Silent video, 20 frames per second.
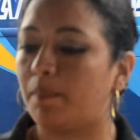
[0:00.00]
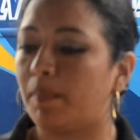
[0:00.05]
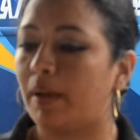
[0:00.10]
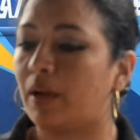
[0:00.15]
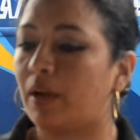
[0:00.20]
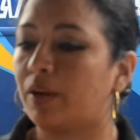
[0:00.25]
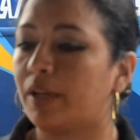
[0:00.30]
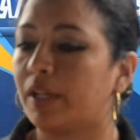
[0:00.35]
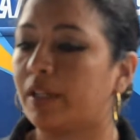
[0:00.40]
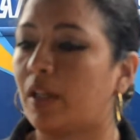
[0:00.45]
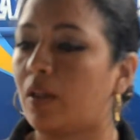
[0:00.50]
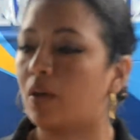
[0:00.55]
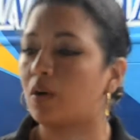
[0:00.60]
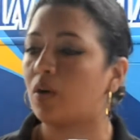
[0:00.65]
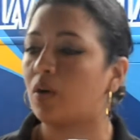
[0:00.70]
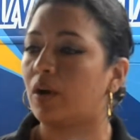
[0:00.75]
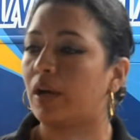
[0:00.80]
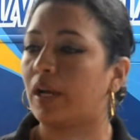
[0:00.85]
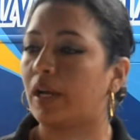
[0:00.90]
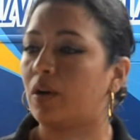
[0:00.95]
va
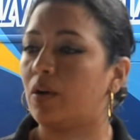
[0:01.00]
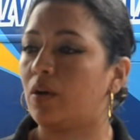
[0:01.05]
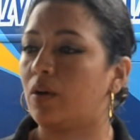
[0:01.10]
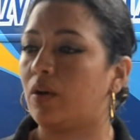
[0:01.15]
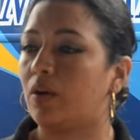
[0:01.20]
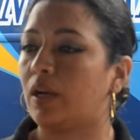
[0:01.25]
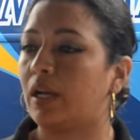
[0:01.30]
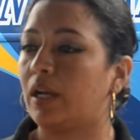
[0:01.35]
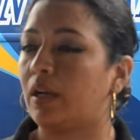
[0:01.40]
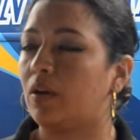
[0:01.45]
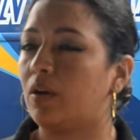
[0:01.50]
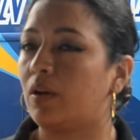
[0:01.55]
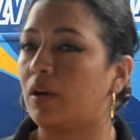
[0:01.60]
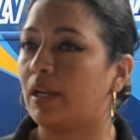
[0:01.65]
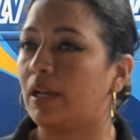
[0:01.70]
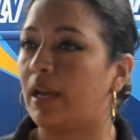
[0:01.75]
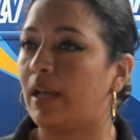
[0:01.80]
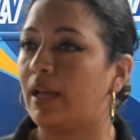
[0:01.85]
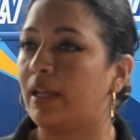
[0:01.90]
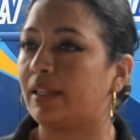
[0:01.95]
conectado con, con,
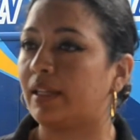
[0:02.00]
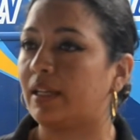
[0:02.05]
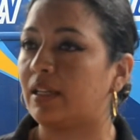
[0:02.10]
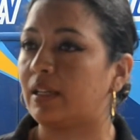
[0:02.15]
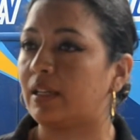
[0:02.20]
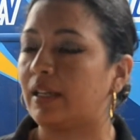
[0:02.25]
con la,